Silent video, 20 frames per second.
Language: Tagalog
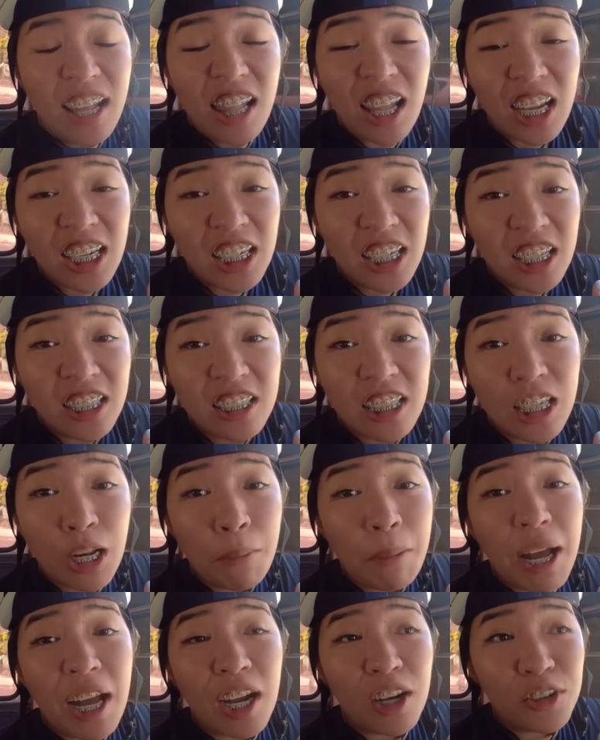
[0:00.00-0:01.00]
Laki na ng
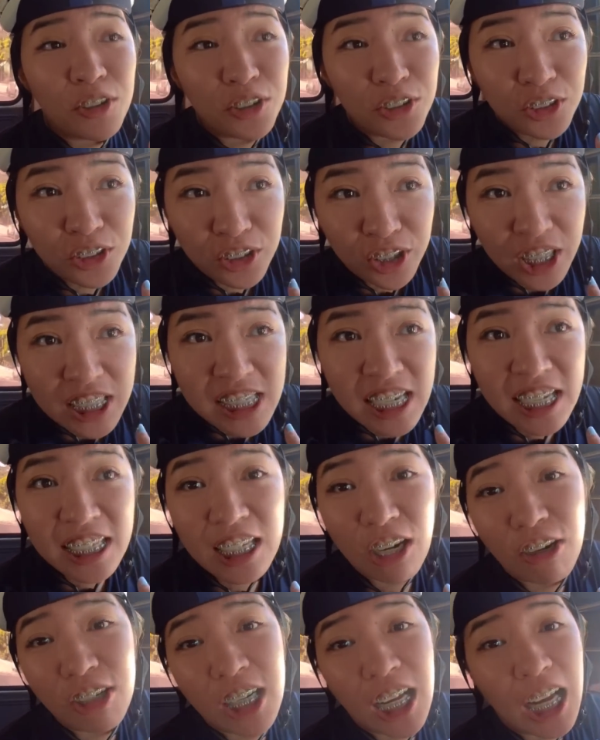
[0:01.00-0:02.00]
tinaba ako kasi hindi ako